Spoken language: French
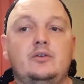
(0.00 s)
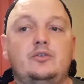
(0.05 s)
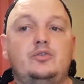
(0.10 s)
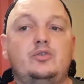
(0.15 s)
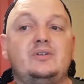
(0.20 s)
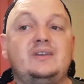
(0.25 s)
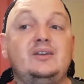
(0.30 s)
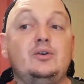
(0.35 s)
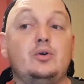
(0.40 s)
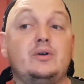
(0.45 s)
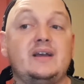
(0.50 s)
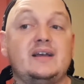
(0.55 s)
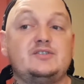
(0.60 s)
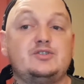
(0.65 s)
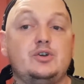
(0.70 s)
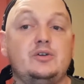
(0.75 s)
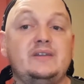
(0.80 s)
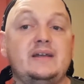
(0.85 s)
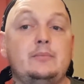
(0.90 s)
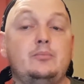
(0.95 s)
ce qui
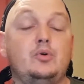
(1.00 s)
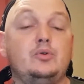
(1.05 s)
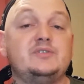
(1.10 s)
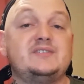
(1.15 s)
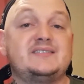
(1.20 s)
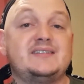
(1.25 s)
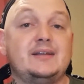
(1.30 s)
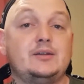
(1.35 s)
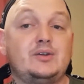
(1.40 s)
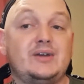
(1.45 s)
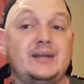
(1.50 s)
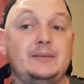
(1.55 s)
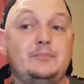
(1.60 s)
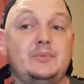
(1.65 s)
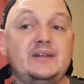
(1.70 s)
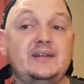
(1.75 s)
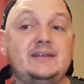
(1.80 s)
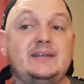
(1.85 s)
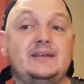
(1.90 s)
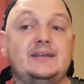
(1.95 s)
occasionne à Bond cette
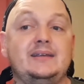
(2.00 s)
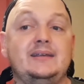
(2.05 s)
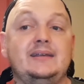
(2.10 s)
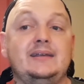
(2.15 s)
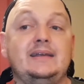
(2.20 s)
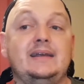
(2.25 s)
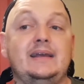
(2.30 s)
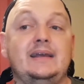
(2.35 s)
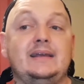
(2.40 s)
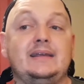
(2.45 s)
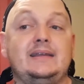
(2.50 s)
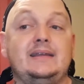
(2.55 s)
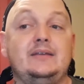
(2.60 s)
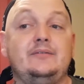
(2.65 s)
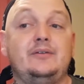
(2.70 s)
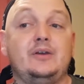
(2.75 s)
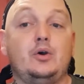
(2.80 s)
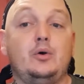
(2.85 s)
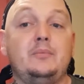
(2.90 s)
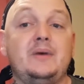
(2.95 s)
réplique qui
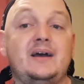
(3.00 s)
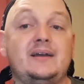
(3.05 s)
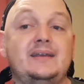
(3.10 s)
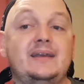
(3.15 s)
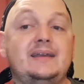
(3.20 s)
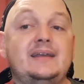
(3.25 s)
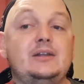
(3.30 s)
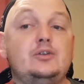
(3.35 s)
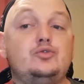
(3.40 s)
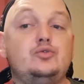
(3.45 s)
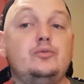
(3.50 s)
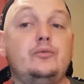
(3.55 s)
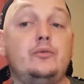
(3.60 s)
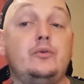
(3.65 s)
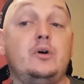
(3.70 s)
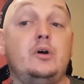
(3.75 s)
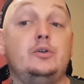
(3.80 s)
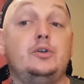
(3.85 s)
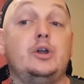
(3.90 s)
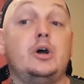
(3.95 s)
fait remarquer qu'il
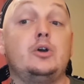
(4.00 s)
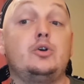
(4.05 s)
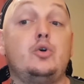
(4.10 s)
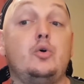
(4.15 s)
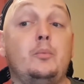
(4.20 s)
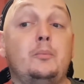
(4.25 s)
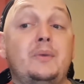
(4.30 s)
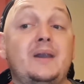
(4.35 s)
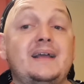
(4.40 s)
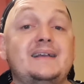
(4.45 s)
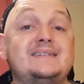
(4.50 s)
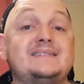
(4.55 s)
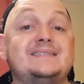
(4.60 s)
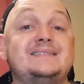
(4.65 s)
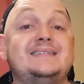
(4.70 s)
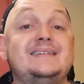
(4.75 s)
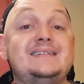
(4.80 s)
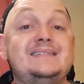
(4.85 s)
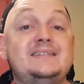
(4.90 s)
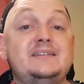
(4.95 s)
souffre d'un
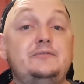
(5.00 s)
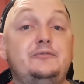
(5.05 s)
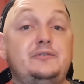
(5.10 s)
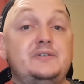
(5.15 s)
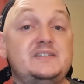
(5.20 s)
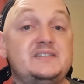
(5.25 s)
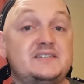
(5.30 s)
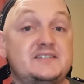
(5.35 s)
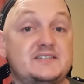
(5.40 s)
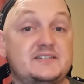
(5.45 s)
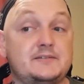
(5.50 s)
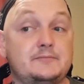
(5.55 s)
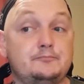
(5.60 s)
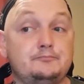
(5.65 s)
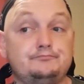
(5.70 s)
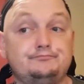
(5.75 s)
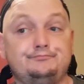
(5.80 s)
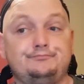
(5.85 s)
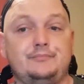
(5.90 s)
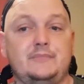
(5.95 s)
complexe d'édifice.
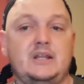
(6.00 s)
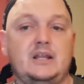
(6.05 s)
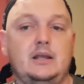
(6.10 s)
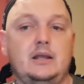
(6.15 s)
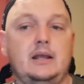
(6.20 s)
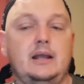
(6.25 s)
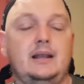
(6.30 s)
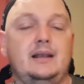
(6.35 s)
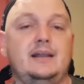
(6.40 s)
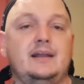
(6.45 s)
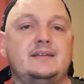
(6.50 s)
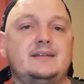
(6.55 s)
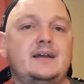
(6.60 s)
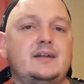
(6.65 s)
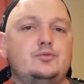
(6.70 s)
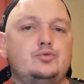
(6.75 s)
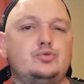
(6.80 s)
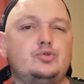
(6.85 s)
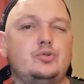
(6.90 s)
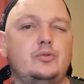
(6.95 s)
La
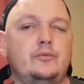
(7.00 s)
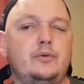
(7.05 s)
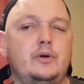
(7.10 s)
traduction